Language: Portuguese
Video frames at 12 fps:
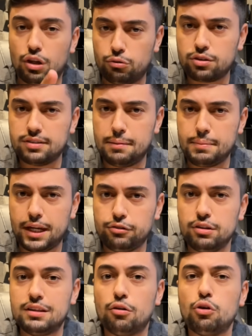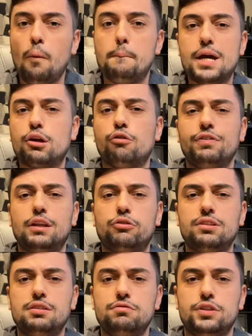orçamento, então não perca o final
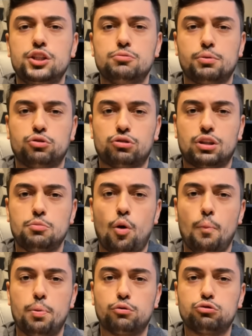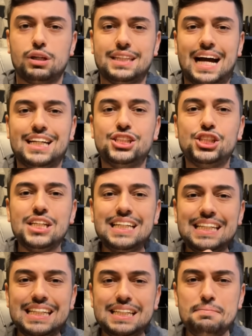desse vídeo, pois eu tenho uma oportunidade
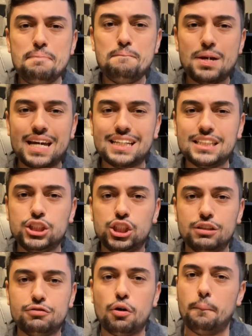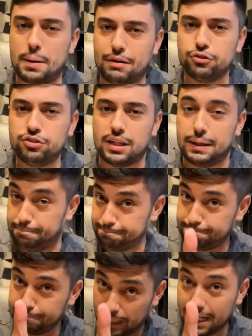imperdível para você,
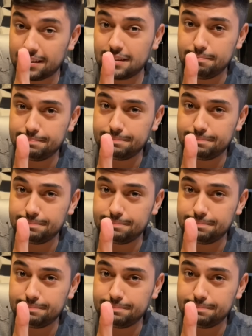beleza?